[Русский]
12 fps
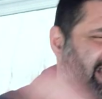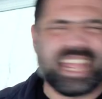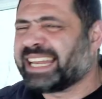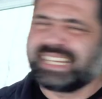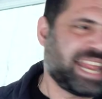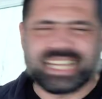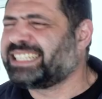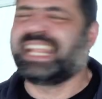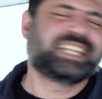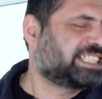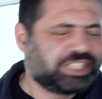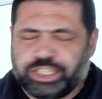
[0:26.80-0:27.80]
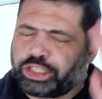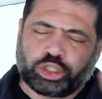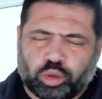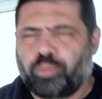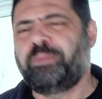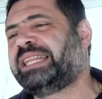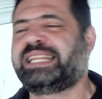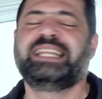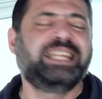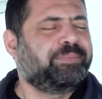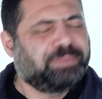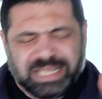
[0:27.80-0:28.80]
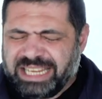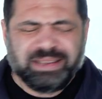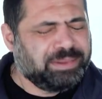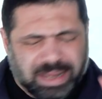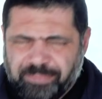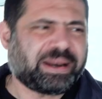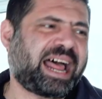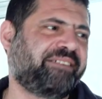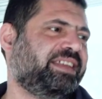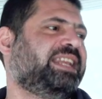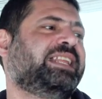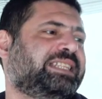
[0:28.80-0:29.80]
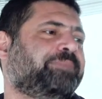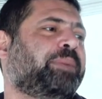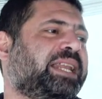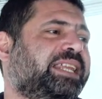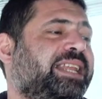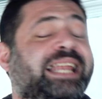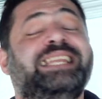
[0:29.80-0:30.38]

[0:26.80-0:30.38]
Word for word: нет, нет, нет, нет, не шуми ты, не, не, неправильно ты поняла.